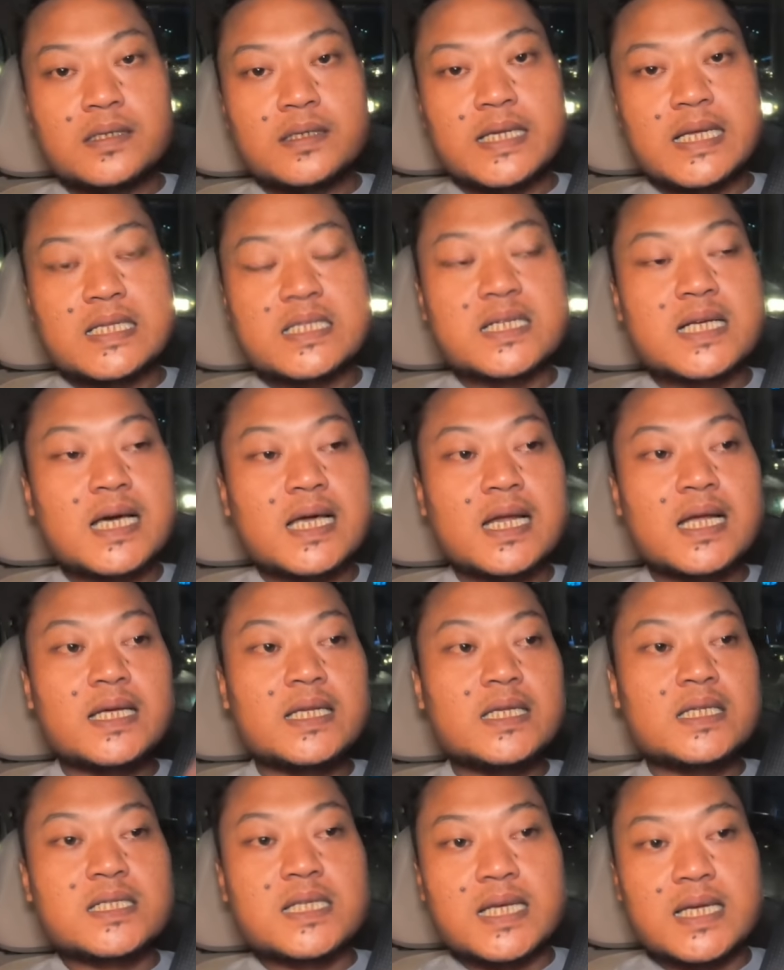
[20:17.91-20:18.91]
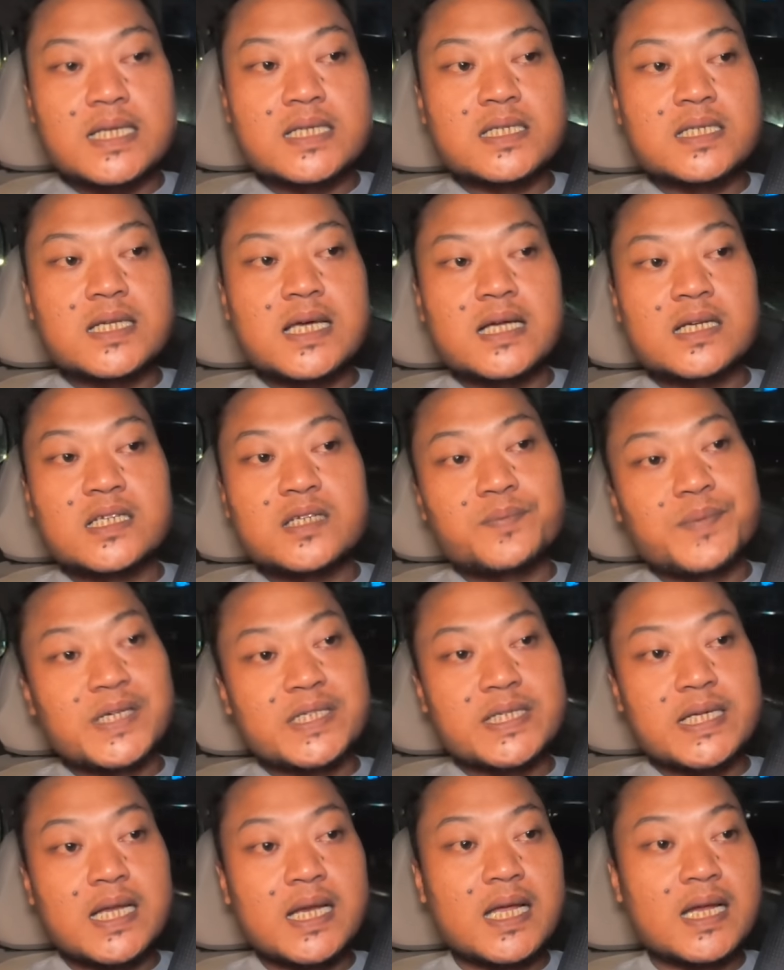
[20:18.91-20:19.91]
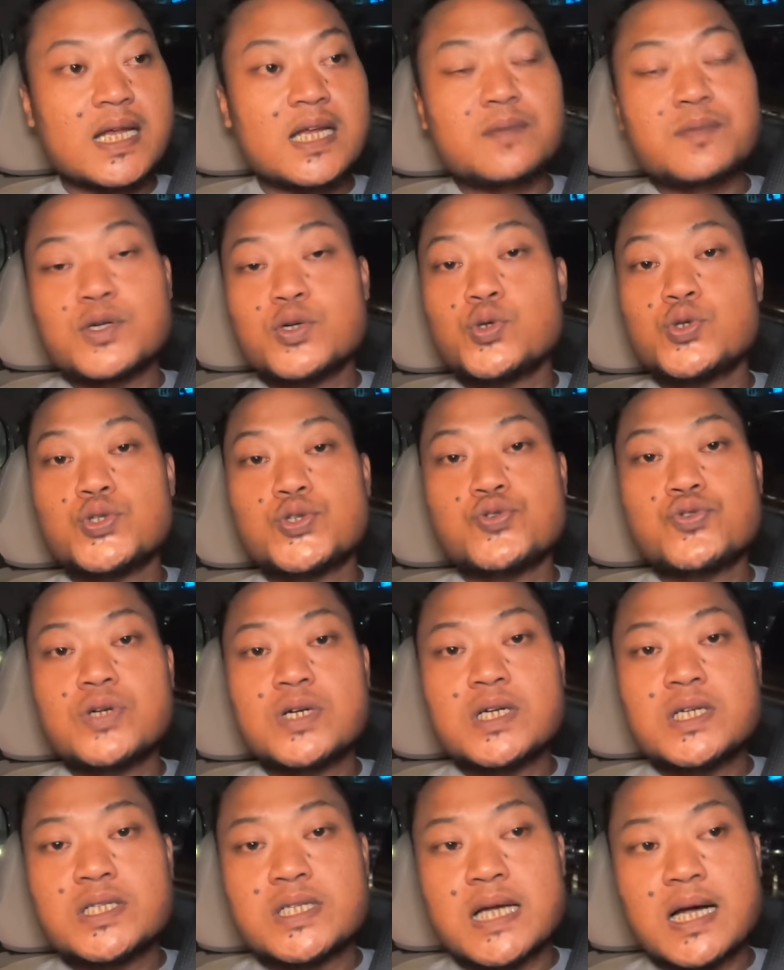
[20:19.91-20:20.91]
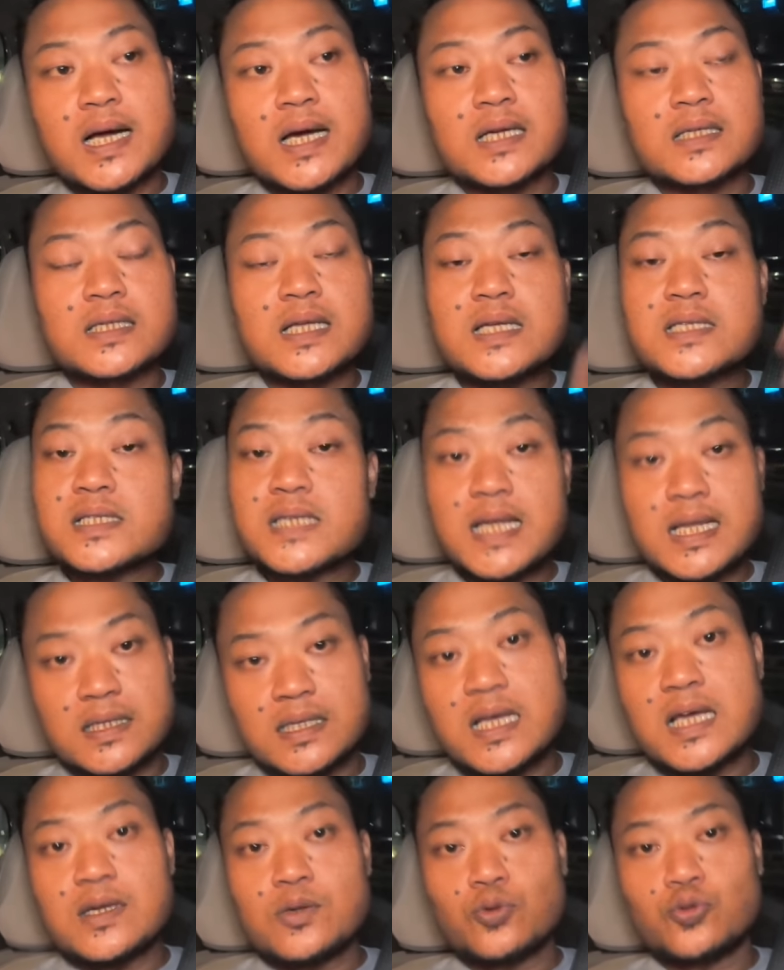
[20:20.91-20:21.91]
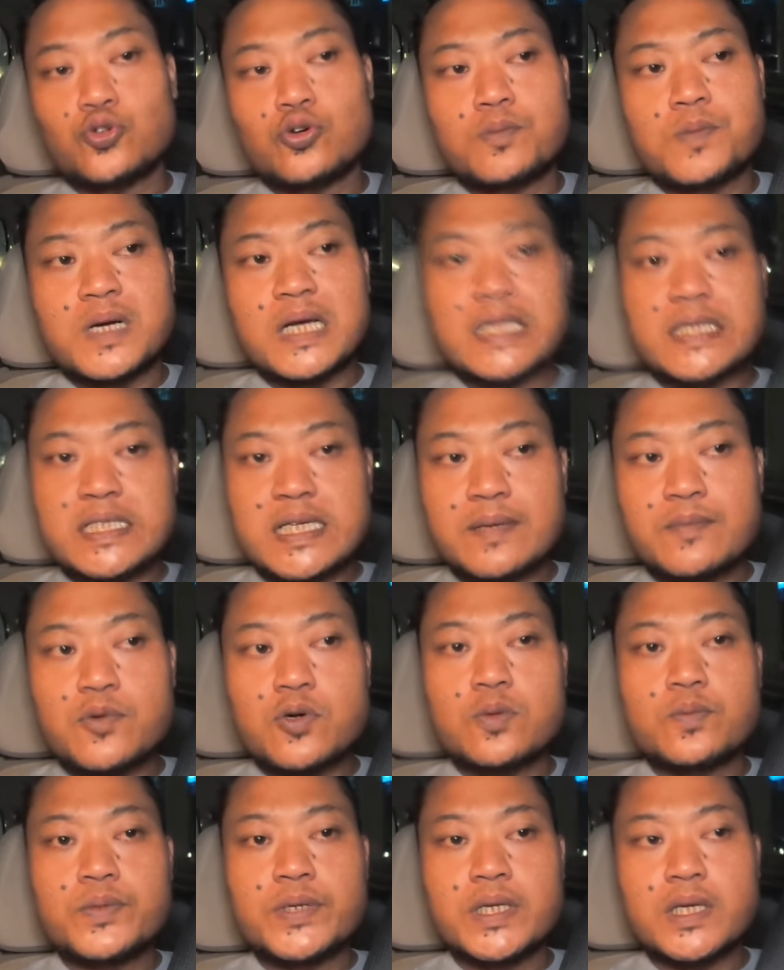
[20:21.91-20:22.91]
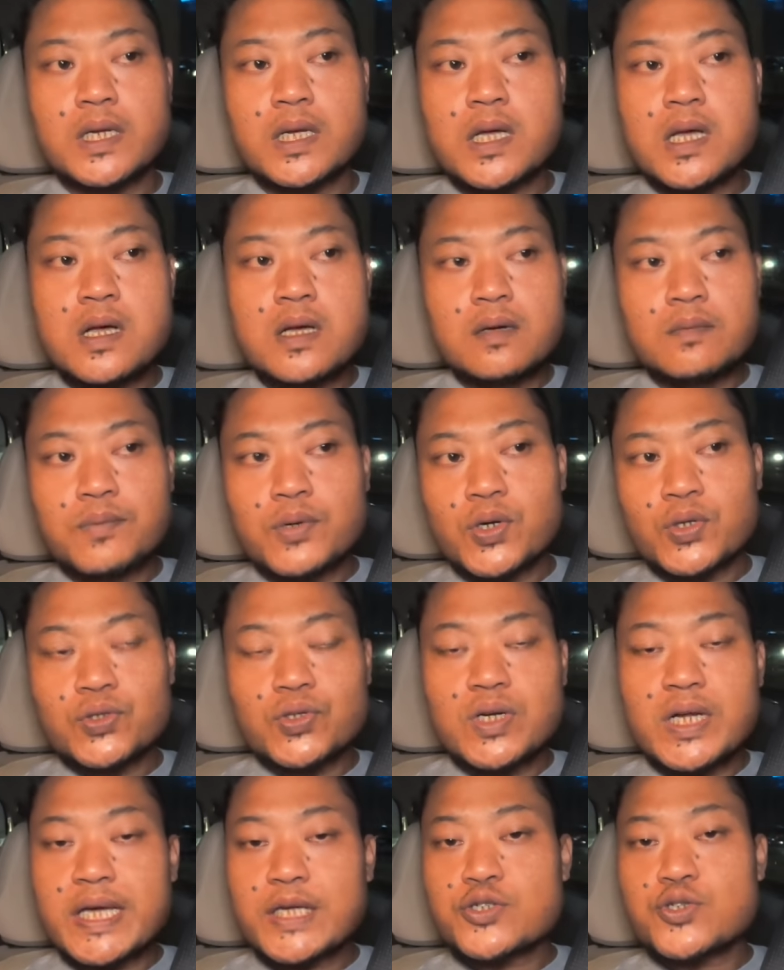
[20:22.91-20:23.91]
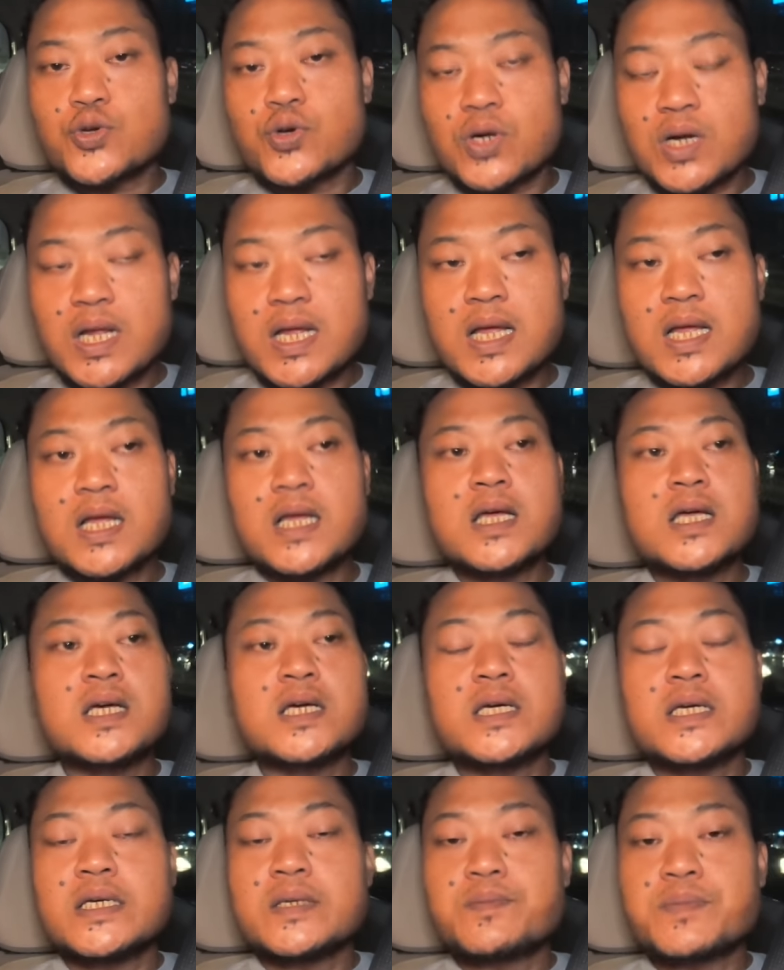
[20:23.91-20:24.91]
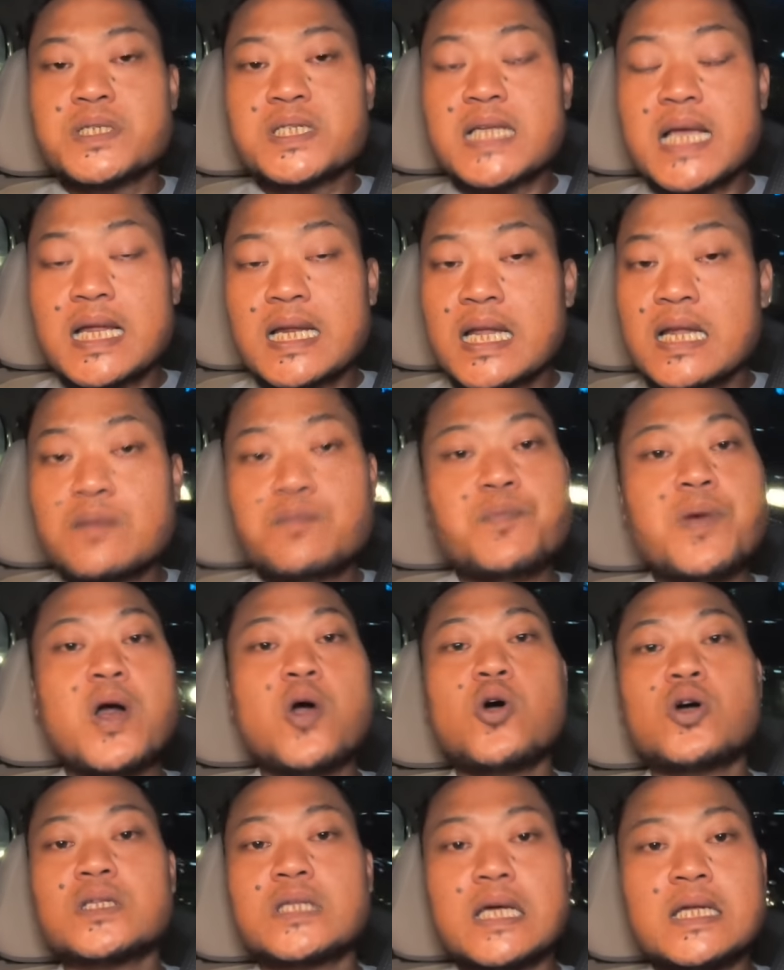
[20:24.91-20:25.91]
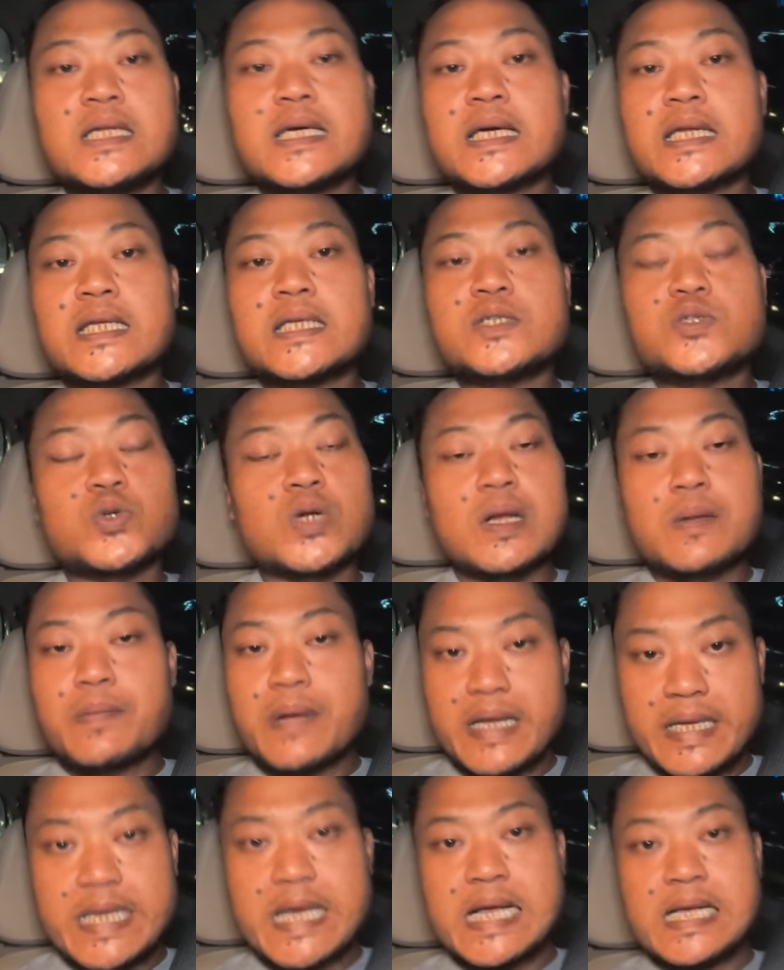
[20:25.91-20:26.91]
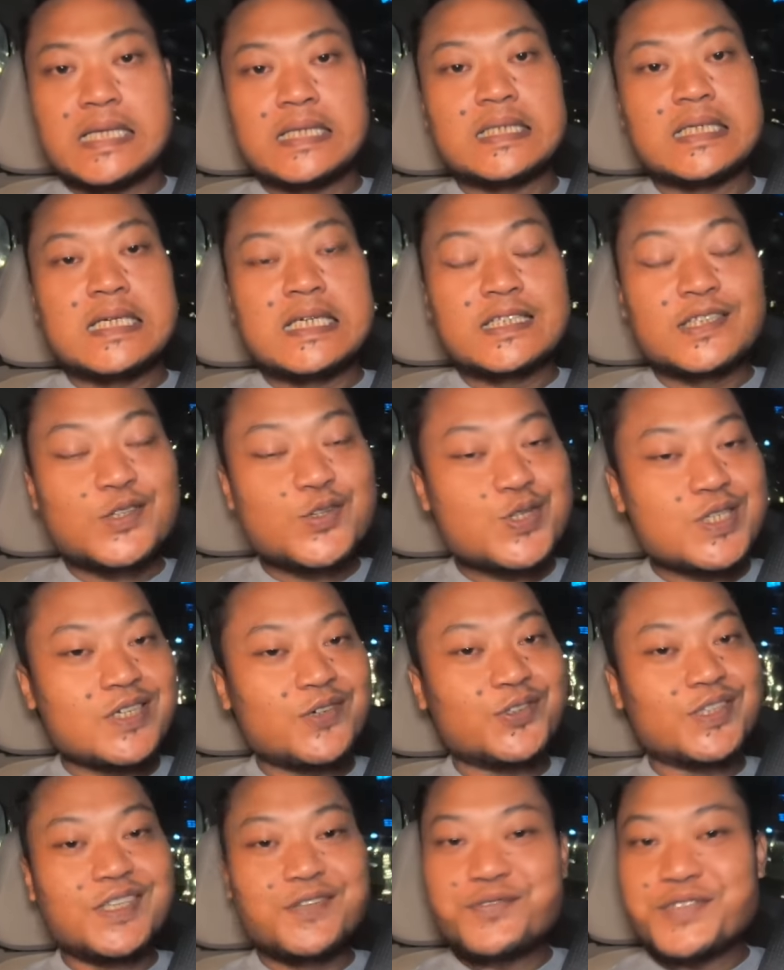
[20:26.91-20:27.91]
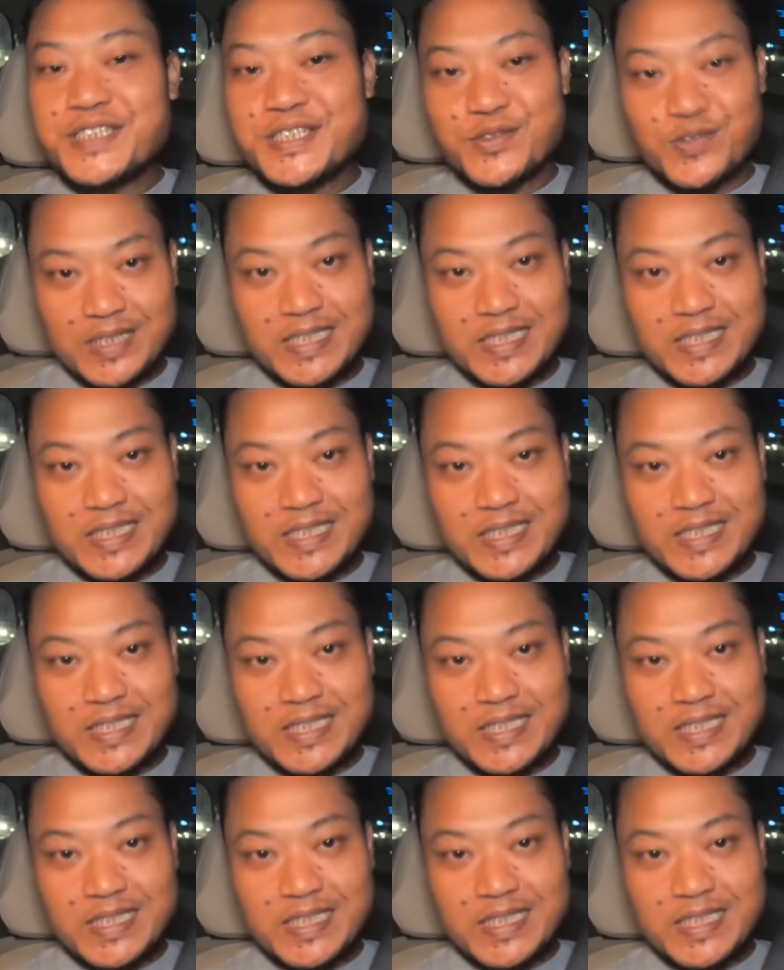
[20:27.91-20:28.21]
Dan sekarang ini saya sedang di perjalanan menuju ke Jakarta Selatan untuk mengecek mobil Proton Exora pesanan Pak Okta dari Surabaya. Terus ikuti video